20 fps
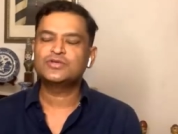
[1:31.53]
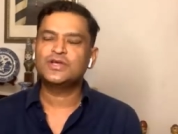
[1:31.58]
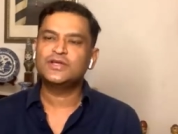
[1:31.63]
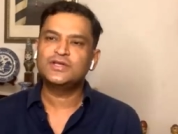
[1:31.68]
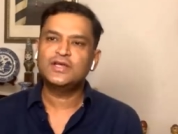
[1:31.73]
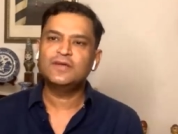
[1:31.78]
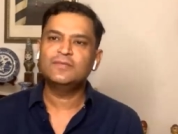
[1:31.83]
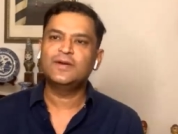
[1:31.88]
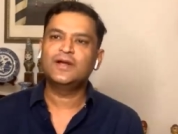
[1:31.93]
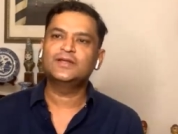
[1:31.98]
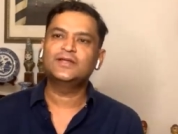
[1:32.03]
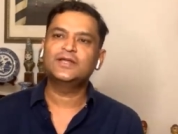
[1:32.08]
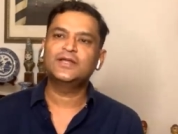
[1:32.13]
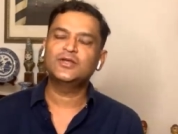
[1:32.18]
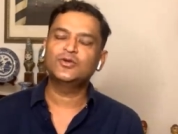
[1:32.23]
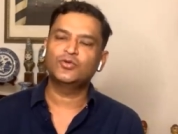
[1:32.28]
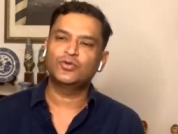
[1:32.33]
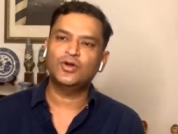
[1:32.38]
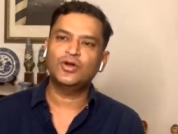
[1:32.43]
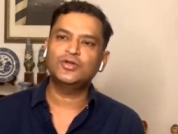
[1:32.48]
उसका यह बात है
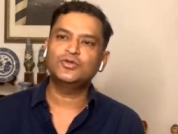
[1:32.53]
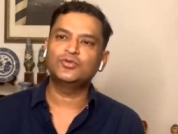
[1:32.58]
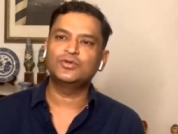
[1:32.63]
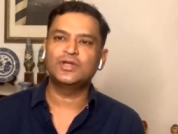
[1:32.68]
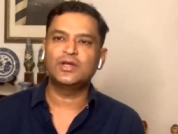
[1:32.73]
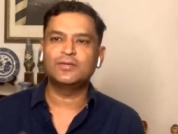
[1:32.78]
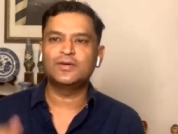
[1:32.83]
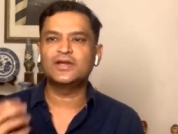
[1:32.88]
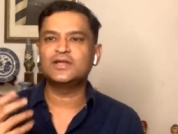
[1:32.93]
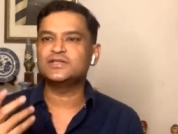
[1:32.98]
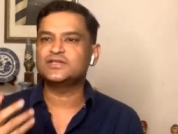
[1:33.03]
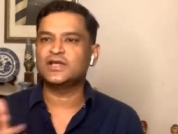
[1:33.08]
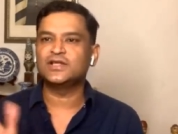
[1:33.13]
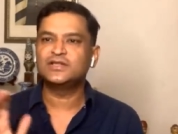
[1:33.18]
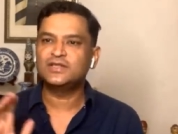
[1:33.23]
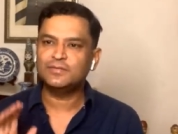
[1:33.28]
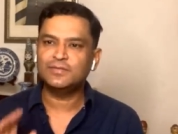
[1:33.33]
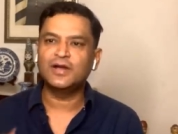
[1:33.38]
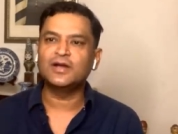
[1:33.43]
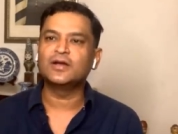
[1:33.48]
कि उन्होंने दुनिया भर की
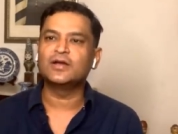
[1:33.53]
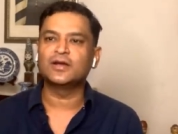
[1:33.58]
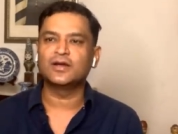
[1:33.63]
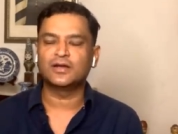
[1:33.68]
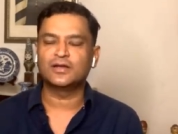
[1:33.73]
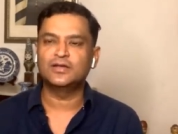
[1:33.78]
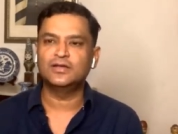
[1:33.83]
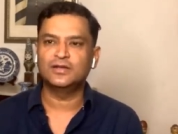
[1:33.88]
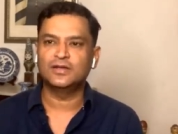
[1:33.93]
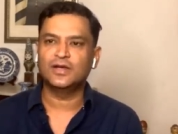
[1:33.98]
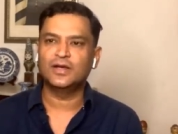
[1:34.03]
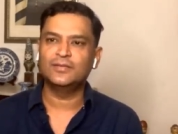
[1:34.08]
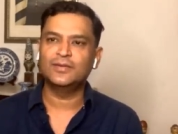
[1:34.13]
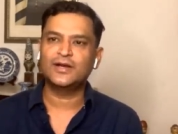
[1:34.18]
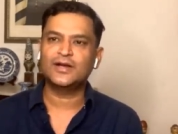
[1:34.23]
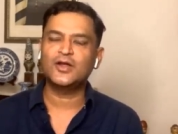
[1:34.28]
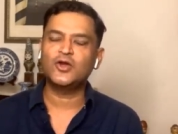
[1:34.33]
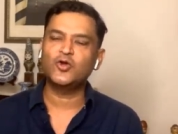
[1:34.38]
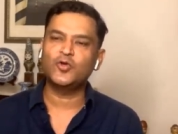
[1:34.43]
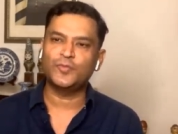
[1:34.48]
शांति भंग कर रखी है
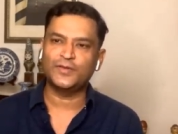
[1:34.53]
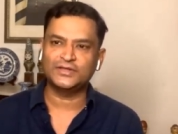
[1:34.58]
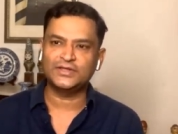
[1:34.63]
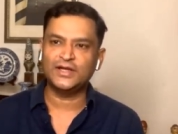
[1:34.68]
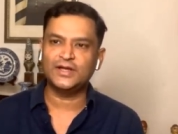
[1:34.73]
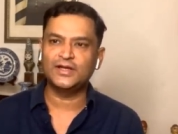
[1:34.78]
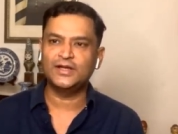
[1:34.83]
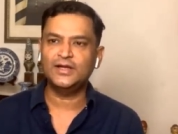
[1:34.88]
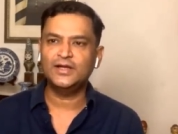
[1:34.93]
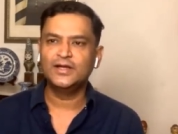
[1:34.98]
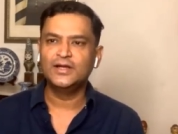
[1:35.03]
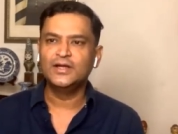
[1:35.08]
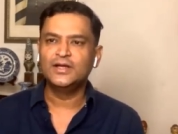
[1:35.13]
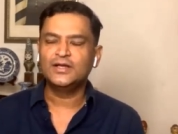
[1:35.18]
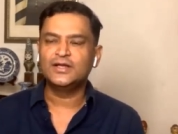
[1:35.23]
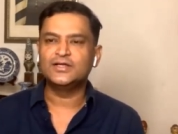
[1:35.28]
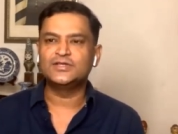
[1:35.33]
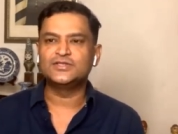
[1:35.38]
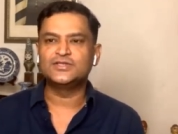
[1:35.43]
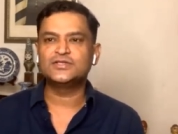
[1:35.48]
अमेरिका को पता है
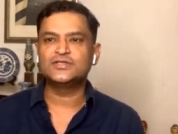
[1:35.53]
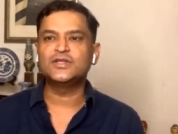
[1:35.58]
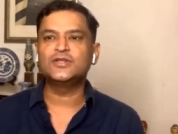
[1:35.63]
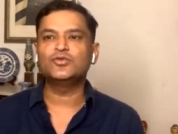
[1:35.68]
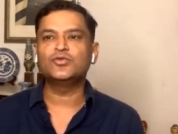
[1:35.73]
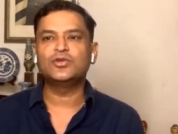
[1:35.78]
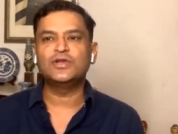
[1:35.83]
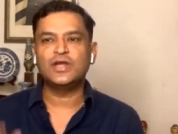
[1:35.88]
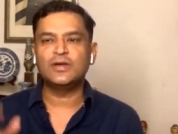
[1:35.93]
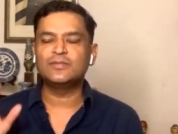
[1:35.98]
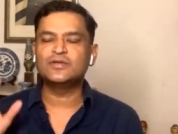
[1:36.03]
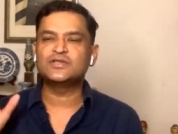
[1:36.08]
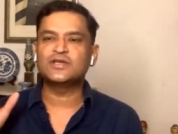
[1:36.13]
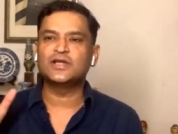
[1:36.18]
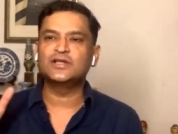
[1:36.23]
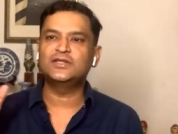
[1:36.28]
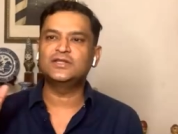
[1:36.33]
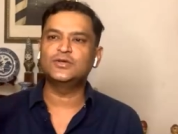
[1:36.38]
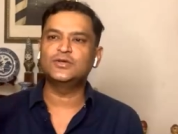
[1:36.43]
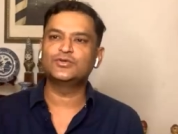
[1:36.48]
कि जिस दिन दुनिया में
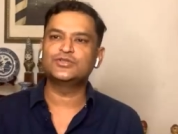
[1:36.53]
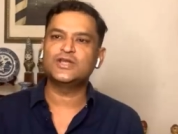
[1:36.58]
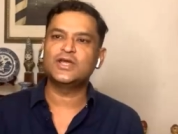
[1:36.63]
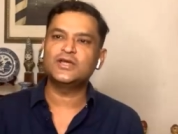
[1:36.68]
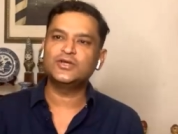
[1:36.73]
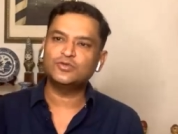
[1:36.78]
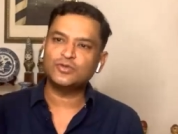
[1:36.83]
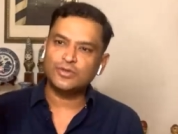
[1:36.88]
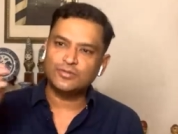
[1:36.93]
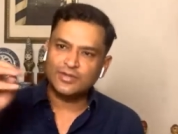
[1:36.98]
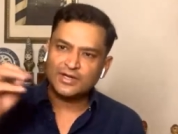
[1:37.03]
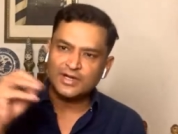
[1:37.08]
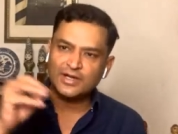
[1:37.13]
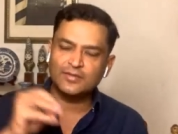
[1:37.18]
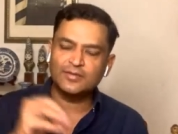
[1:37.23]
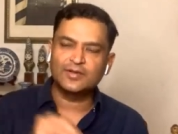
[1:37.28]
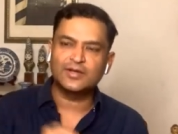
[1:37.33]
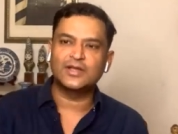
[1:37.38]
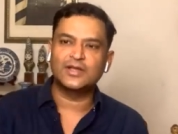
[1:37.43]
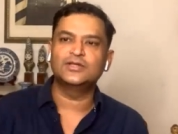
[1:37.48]
शांति हो जाएगी तो
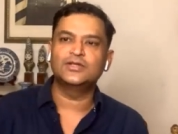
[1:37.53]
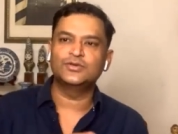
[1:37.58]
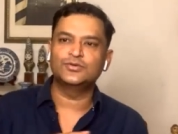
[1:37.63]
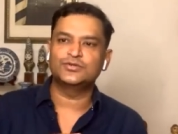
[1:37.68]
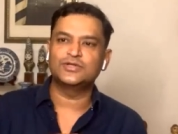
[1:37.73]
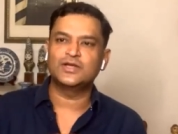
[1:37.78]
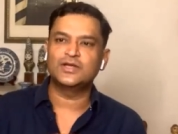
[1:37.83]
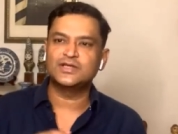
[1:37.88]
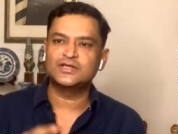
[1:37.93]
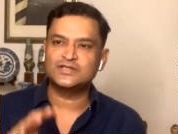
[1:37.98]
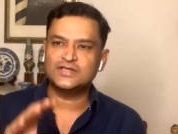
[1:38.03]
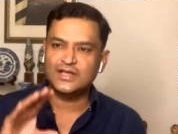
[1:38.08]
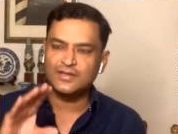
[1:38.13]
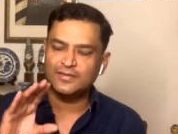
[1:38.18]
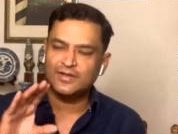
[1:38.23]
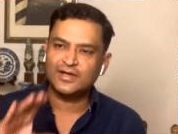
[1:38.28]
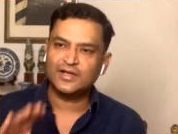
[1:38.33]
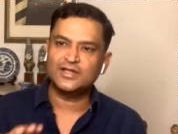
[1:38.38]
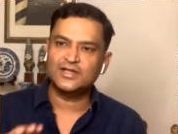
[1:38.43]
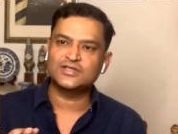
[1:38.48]
अमेरिका में क्रांति हो जाएगी इसलिए
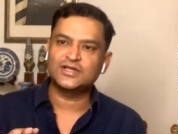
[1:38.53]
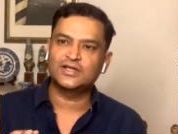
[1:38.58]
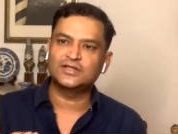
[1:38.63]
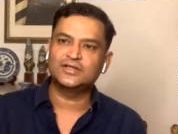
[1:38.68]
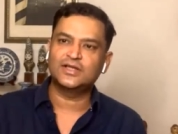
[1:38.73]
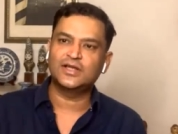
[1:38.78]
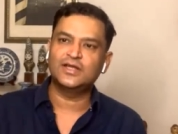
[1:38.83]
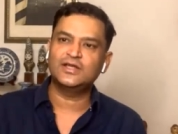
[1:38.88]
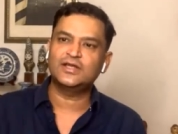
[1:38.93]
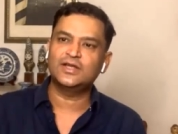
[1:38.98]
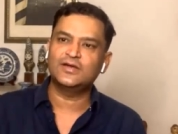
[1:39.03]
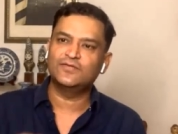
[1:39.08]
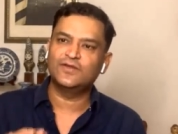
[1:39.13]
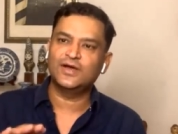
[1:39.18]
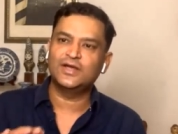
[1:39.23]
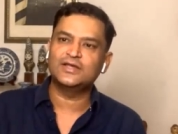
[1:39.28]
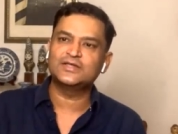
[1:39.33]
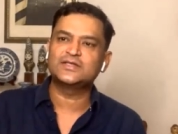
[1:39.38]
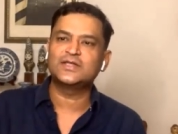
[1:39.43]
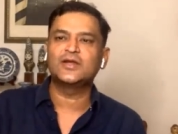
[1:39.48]
अमेरिका चाहता है कि
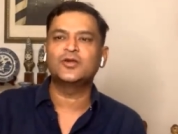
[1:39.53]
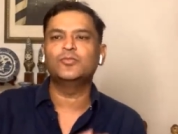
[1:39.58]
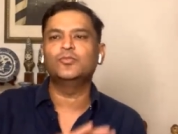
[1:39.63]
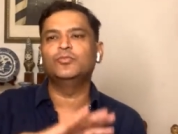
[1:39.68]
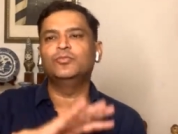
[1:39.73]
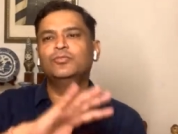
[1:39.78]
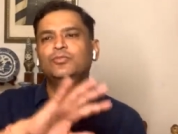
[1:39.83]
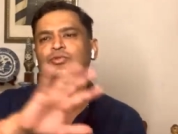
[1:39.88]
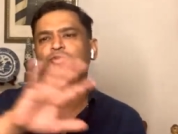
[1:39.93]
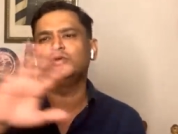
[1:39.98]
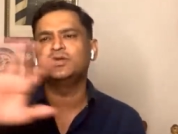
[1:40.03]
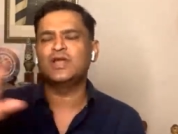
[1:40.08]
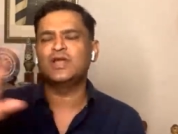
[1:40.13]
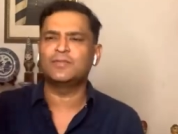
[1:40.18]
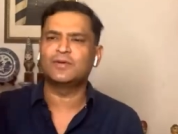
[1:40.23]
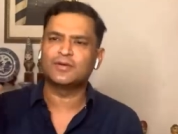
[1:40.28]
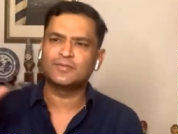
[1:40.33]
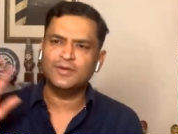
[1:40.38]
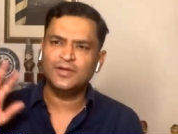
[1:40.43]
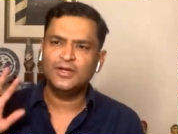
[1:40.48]
अफगानिस्तान और
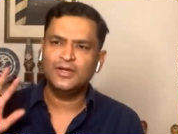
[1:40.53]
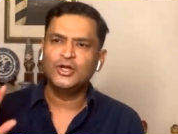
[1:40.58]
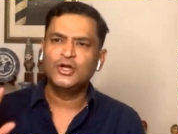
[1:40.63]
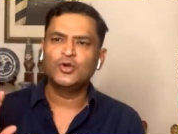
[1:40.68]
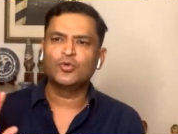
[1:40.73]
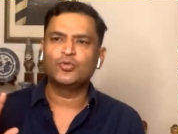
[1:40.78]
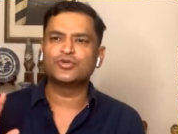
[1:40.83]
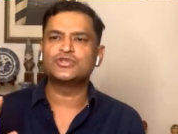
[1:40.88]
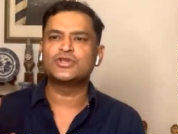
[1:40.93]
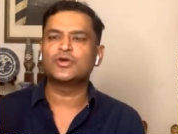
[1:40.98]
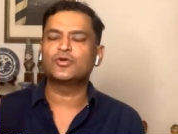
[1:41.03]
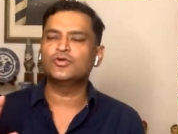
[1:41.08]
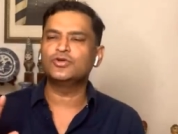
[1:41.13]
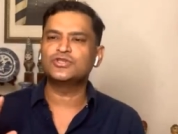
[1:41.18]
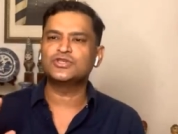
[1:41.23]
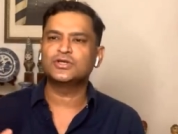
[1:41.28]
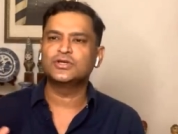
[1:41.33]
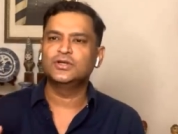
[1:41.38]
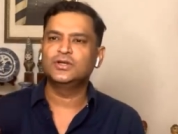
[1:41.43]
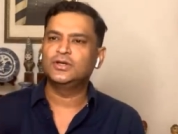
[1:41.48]
दुनिया भर में कुछ ना
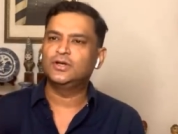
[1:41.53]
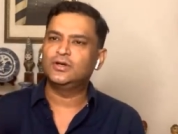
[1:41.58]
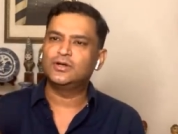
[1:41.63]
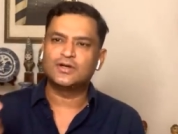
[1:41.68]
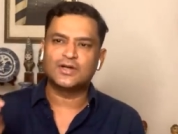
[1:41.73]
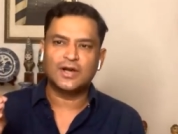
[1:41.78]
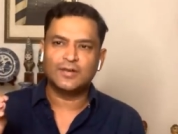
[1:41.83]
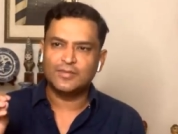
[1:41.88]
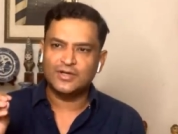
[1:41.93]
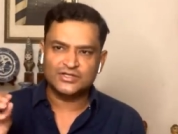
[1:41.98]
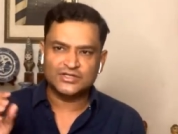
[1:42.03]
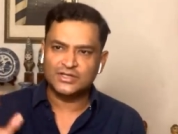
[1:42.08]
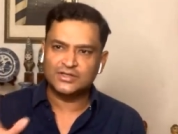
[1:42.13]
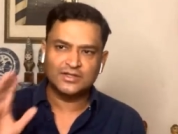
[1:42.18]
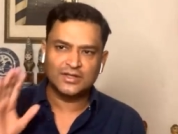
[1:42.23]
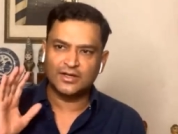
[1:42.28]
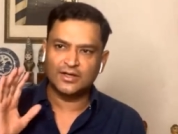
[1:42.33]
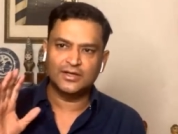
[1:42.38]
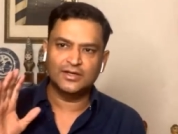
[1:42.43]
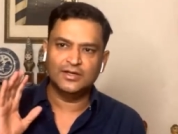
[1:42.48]
कुछ ड्रामा
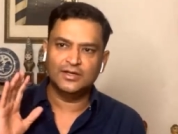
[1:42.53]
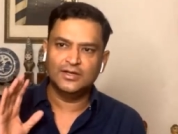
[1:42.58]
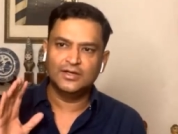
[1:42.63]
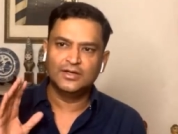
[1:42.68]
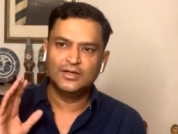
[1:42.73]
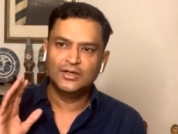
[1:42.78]
चलता रहे